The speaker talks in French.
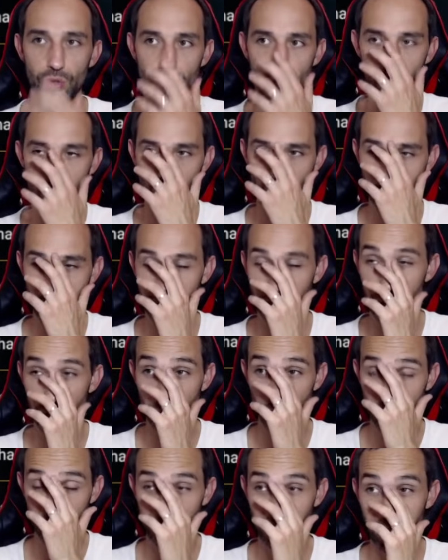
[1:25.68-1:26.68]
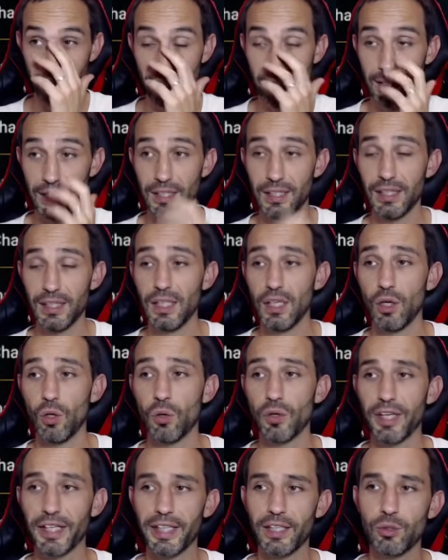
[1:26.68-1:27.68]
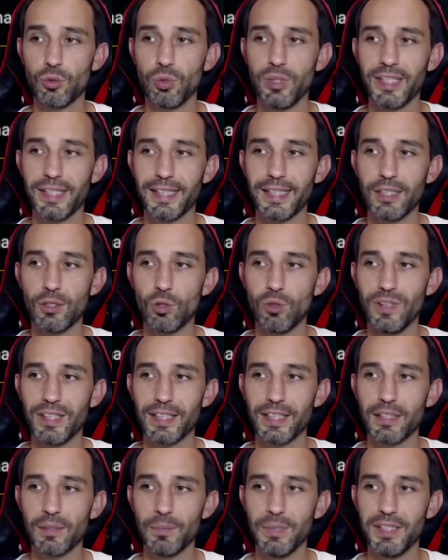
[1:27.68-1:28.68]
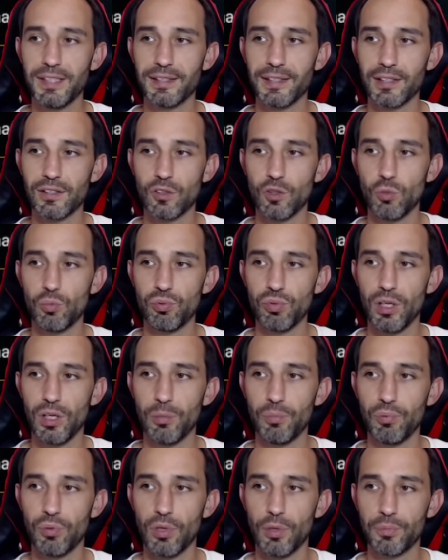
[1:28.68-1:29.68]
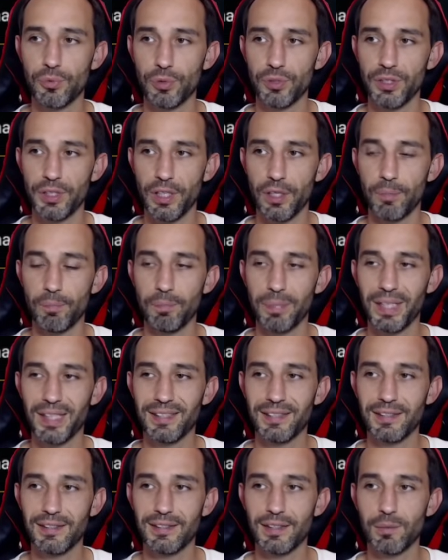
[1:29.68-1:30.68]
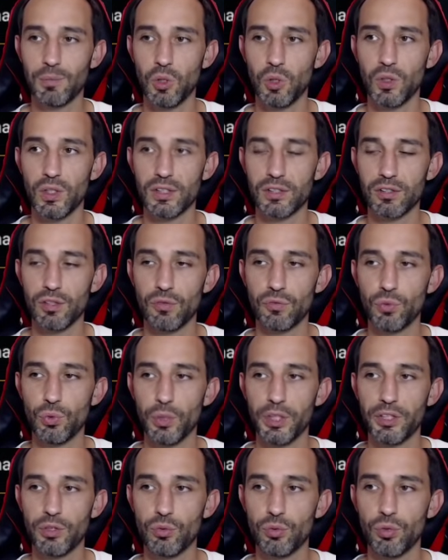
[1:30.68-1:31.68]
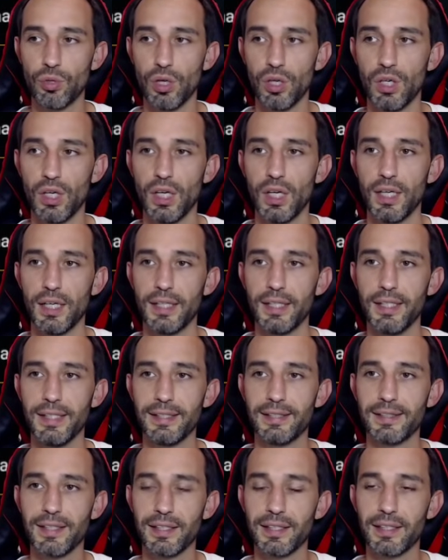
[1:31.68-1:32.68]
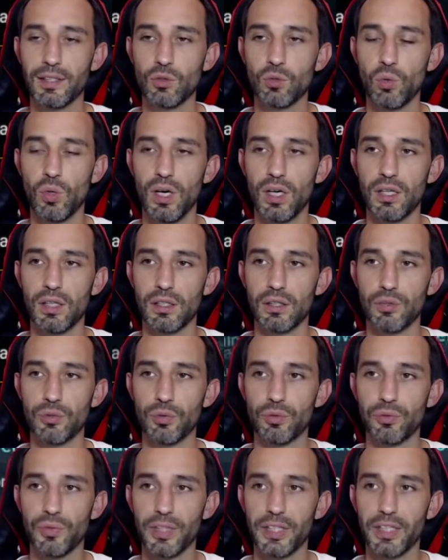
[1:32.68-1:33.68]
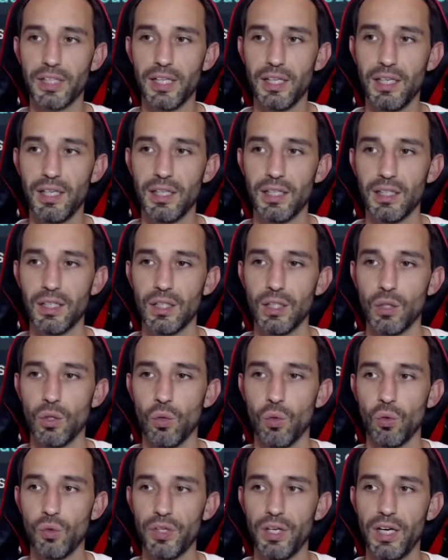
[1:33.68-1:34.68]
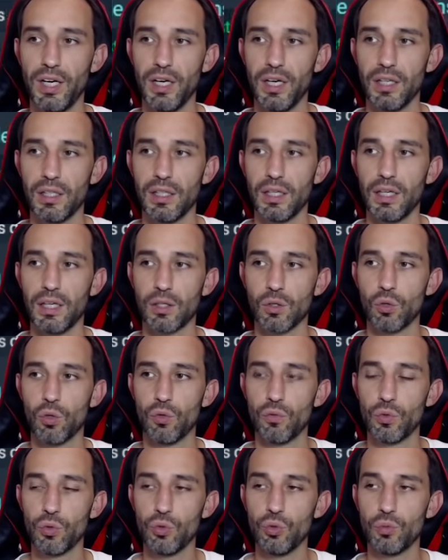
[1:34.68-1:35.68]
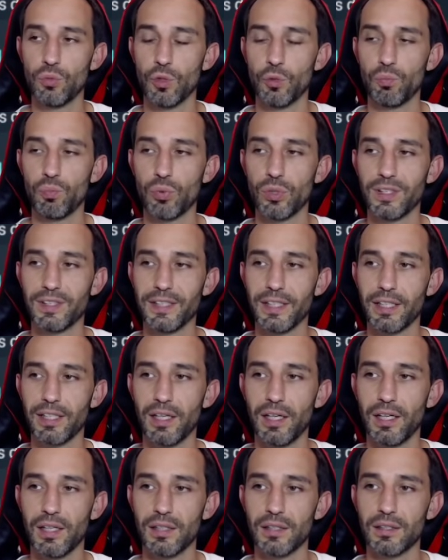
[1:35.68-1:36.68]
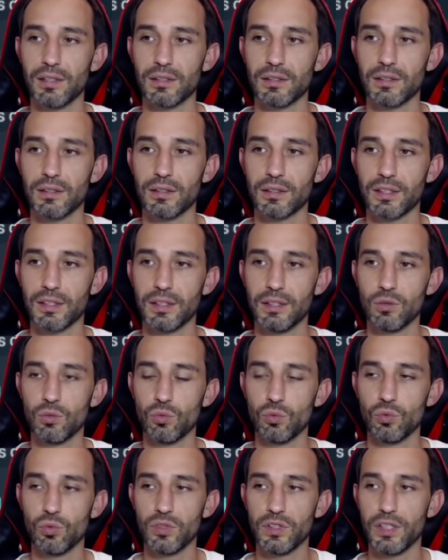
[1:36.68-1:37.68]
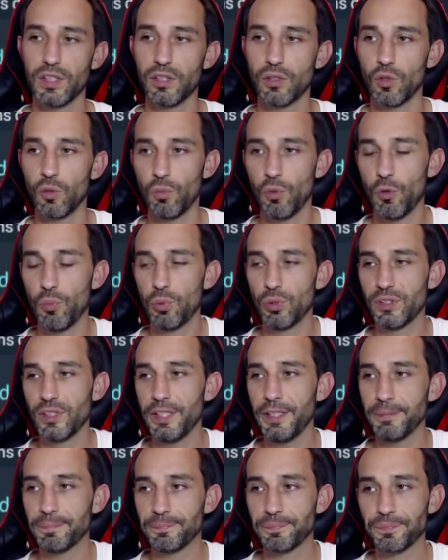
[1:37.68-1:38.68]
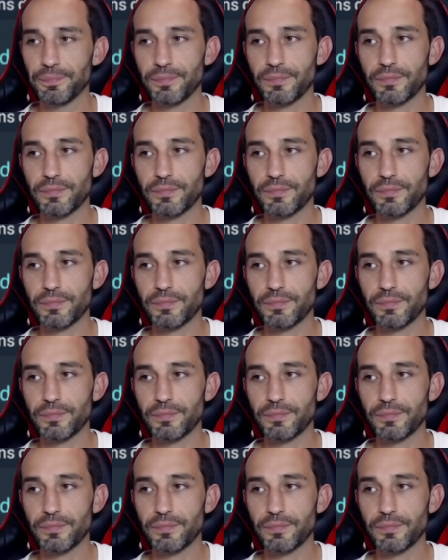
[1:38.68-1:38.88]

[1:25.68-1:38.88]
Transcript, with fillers: le chemin de Freya. On a calculé 84 500 points pour obtenir précisément, hein, sans fioriture, les 5 étoiles de Freya. On a un gros volume pour les éclats euh, qui nous est euh, proposé.